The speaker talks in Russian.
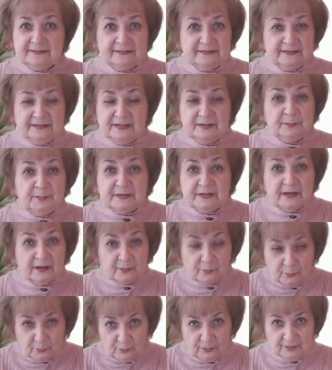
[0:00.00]
не
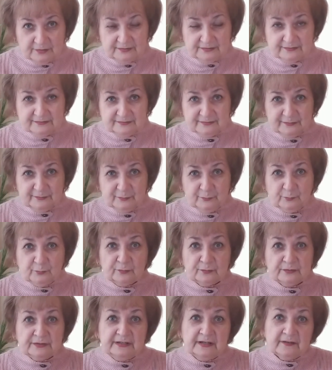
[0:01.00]
педагог,
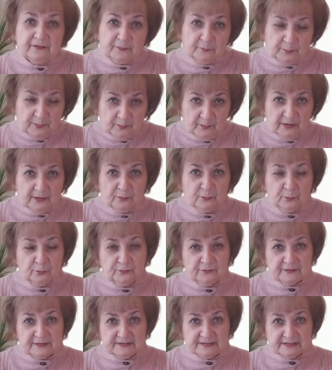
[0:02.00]
но я вам помогу
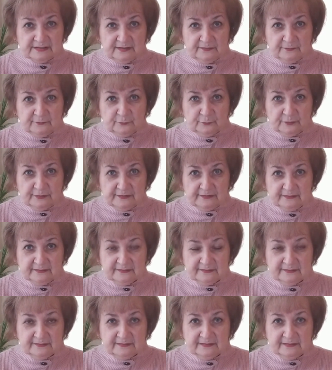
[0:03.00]
в разговоре.